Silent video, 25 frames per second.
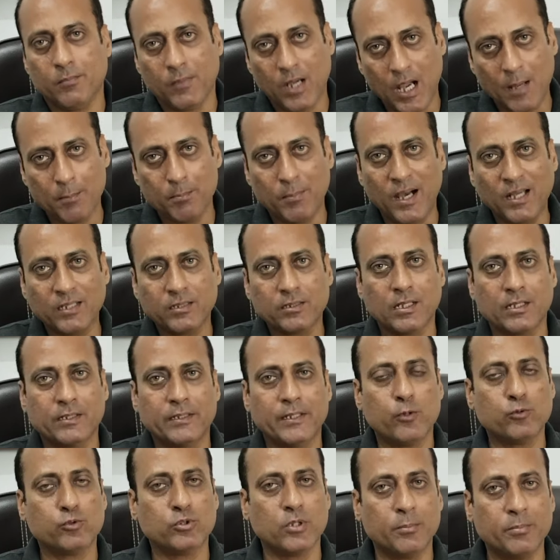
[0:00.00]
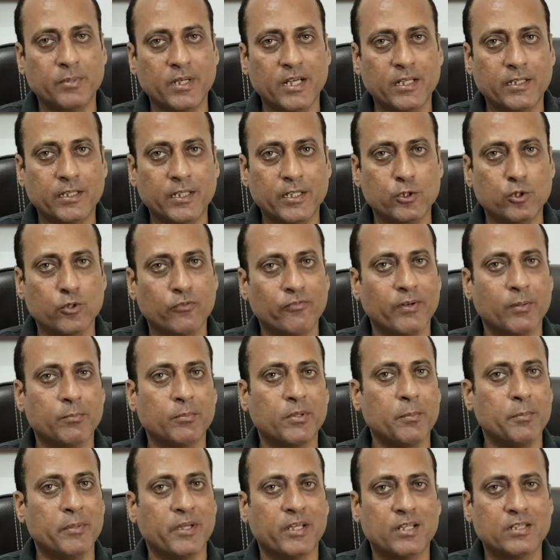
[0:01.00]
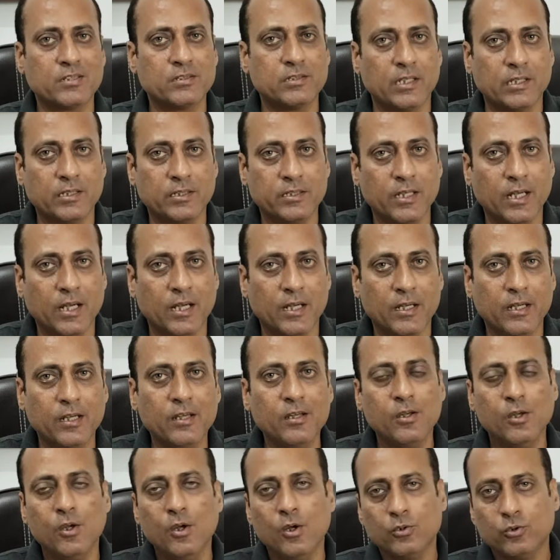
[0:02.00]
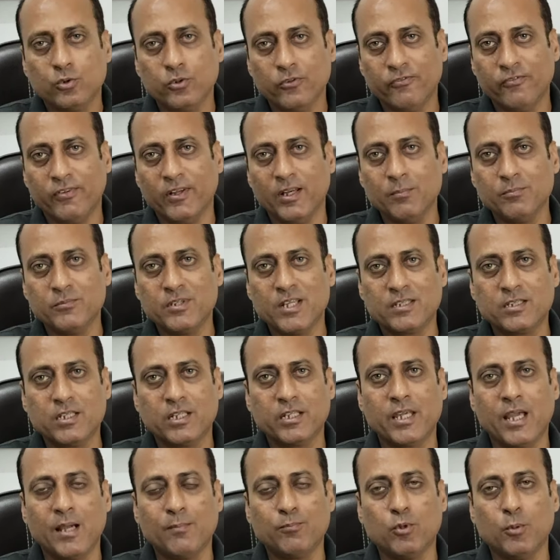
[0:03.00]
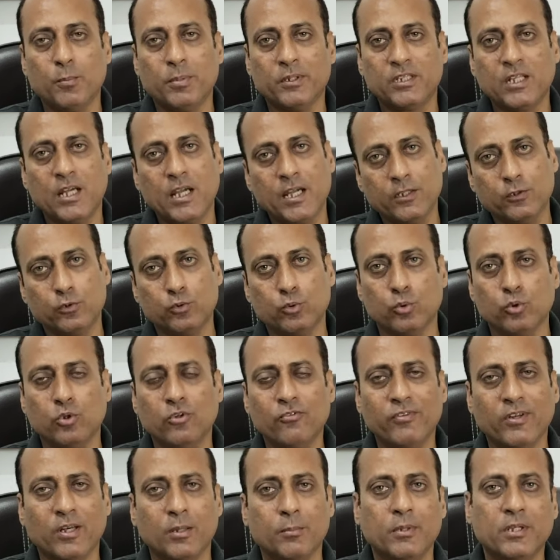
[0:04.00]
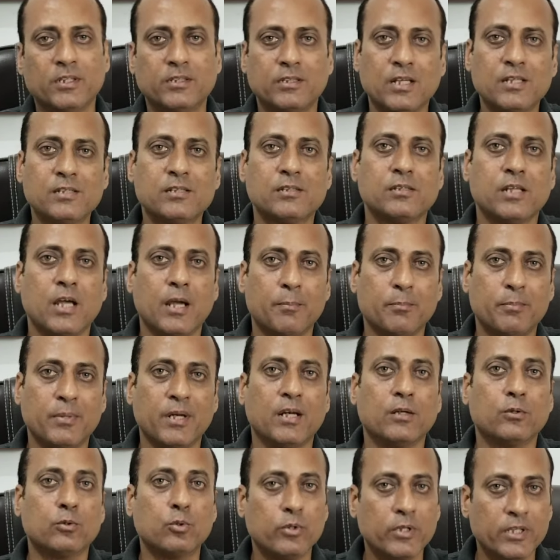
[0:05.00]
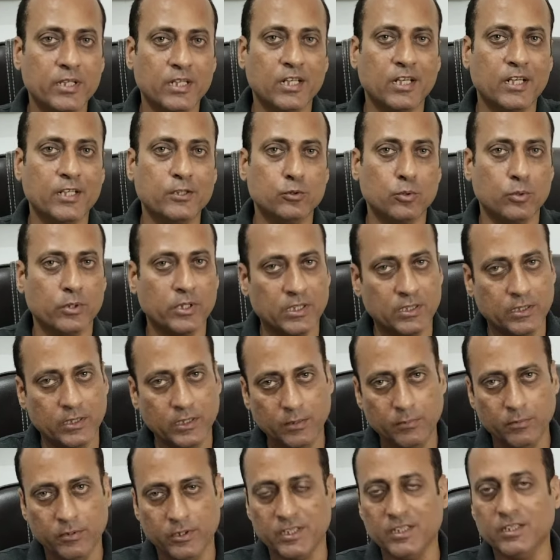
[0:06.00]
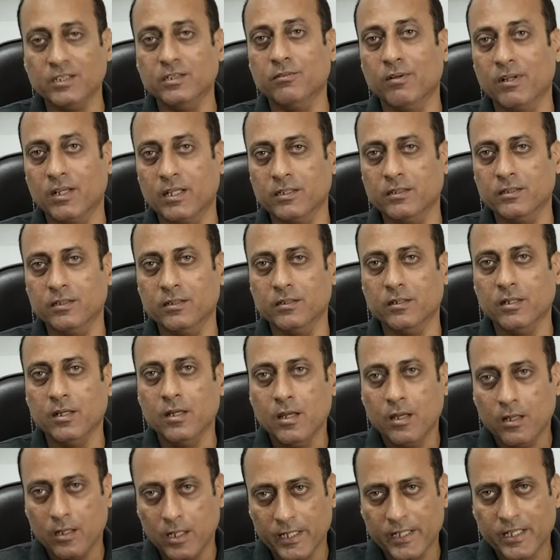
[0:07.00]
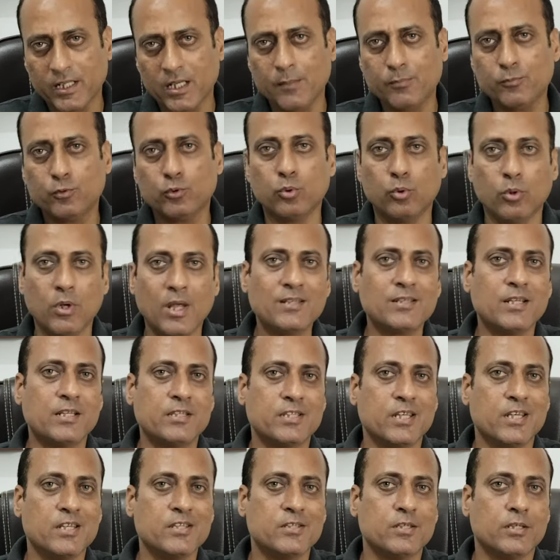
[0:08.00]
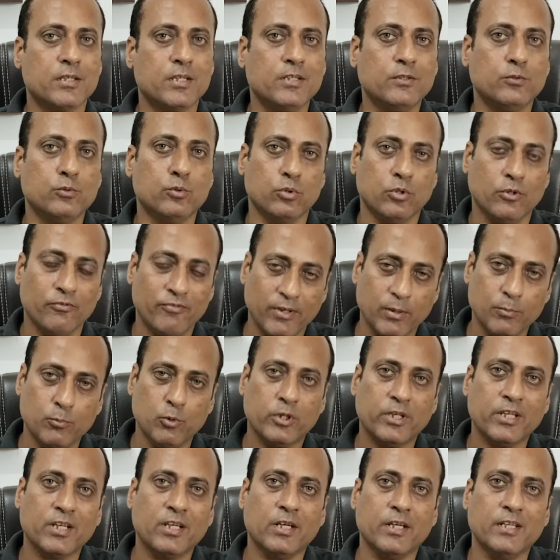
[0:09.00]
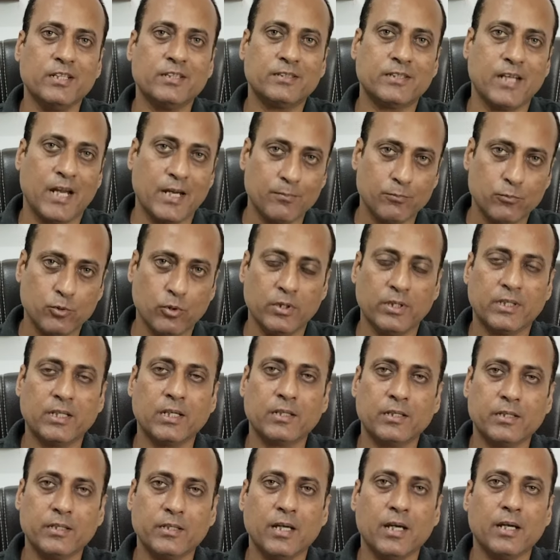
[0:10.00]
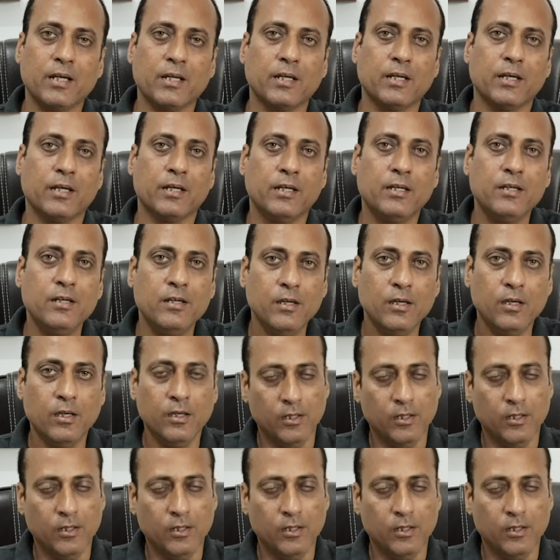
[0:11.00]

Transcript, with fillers: आप बात करते हैं उस अपडेट की जो फिल्म के मेकर्स ने दिया है तो फिल्म जैसा कि आपको पता है दोनों फिल्में 10 अप्रैल को ही रिलीज़ होनी थी ईद वाले दिन लेकिन अब थोड़ा सा चेंज इन दोनों फिल्मों की रिलीज़ टाइम को लेकर किया गया है